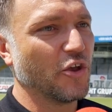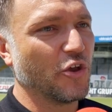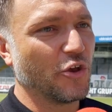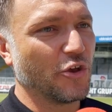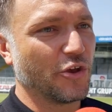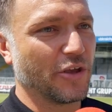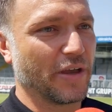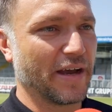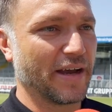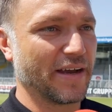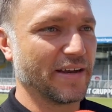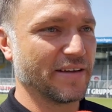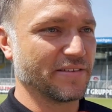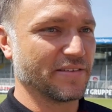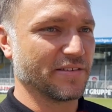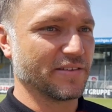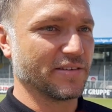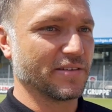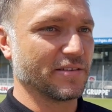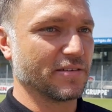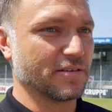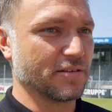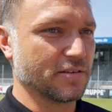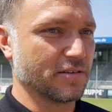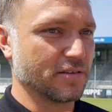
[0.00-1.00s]
Ja,
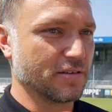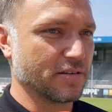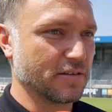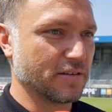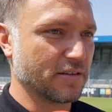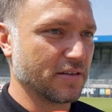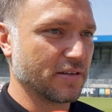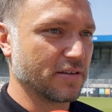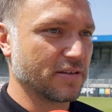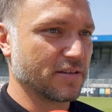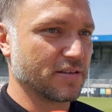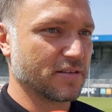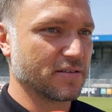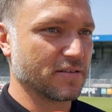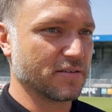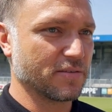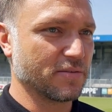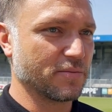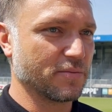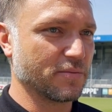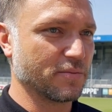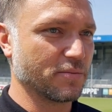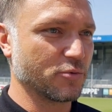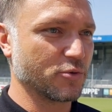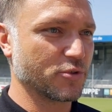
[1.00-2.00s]
äh, ich
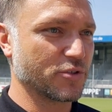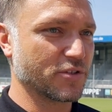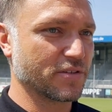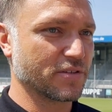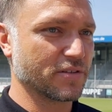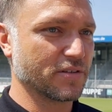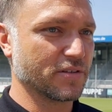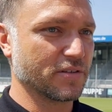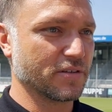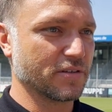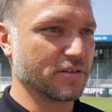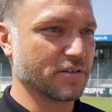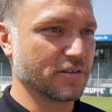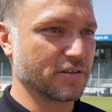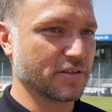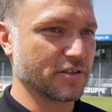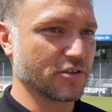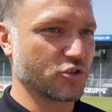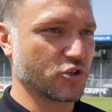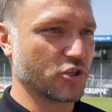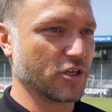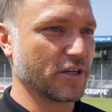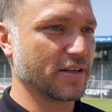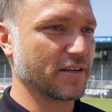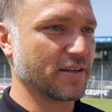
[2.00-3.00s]
muss äh,
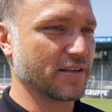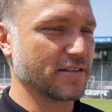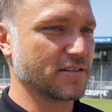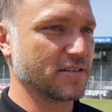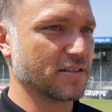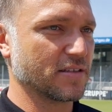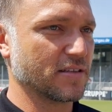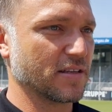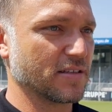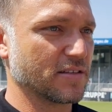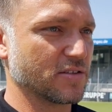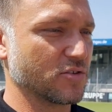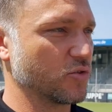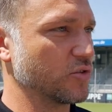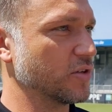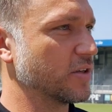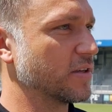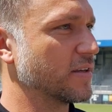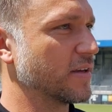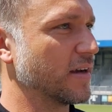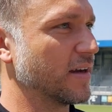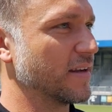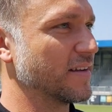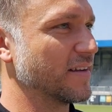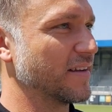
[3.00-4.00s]
gestehen, dass ich jetzt noch
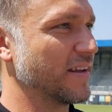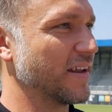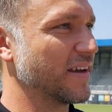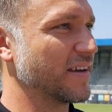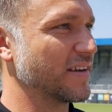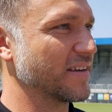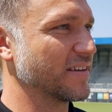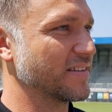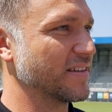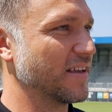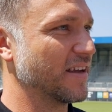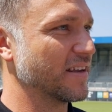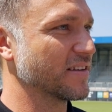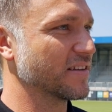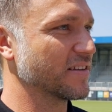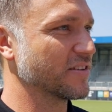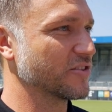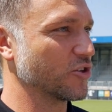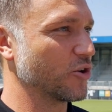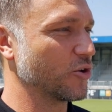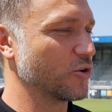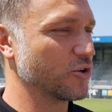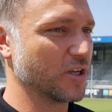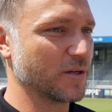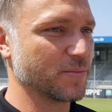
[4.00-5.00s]
nicht alle Nachrichten
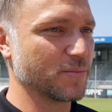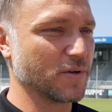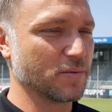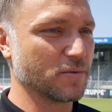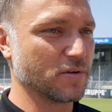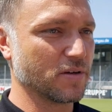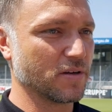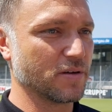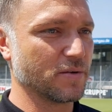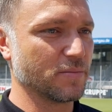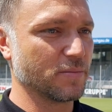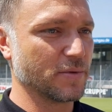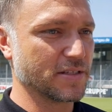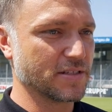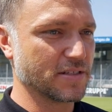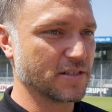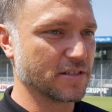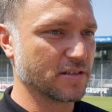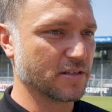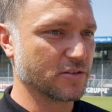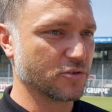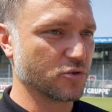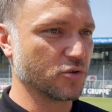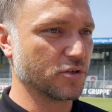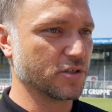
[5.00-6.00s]
angeschaut habe, aber man sieht
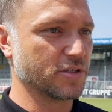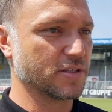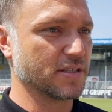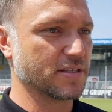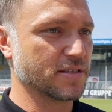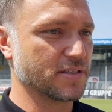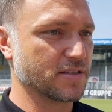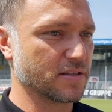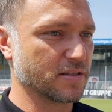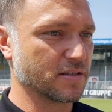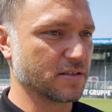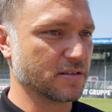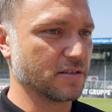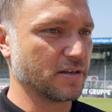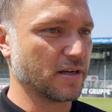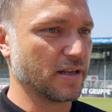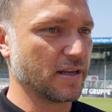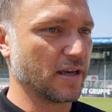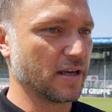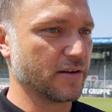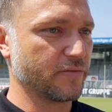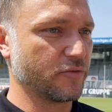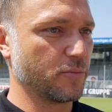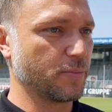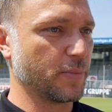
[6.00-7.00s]
natürlich, dass äh,
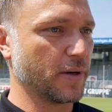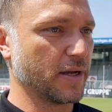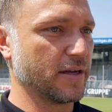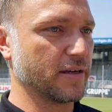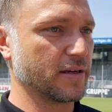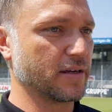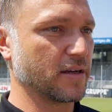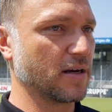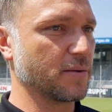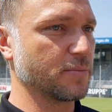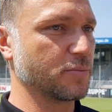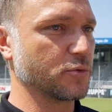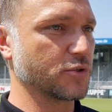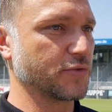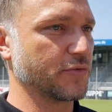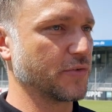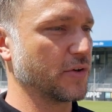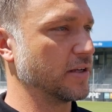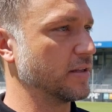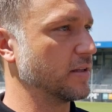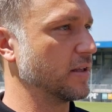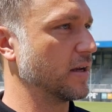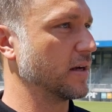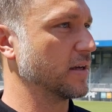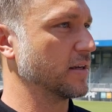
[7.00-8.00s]
allein vom Bayern Campus
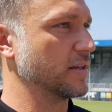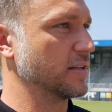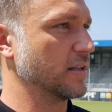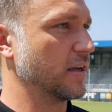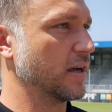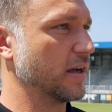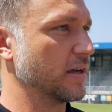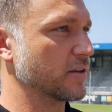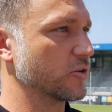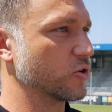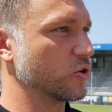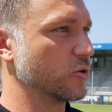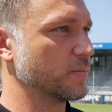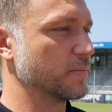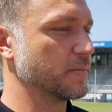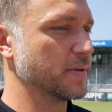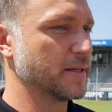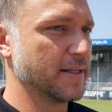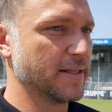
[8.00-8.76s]
viele Nachrichten reinkommen.